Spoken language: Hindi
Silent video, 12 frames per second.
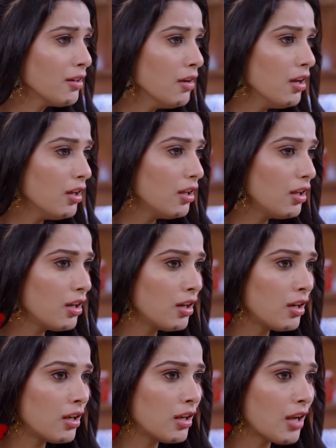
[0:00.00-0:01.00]
अगर
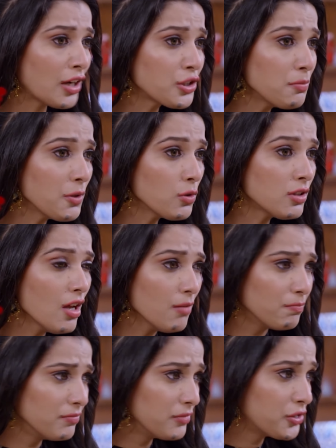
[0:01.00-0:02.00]
लक्ष्मी उस
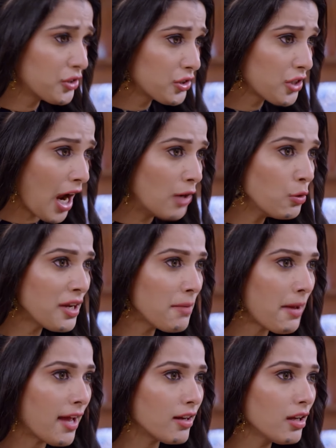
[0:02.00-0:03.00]
शालू की बहन